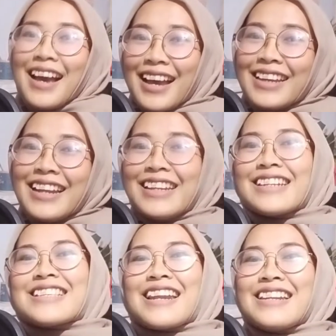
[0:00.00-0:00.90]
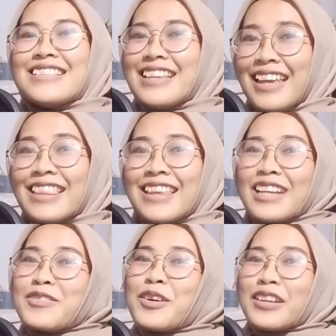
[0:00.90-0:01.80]
Hai Nadia Lesari di sini,
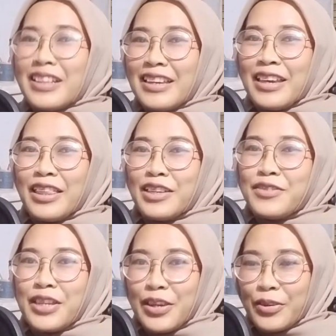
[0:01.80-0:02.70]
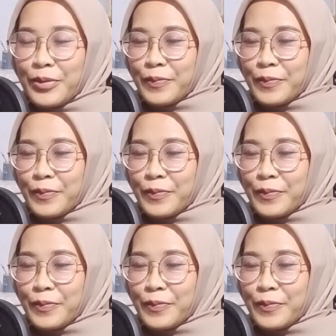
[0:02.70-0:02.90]
thanks for clicking this video.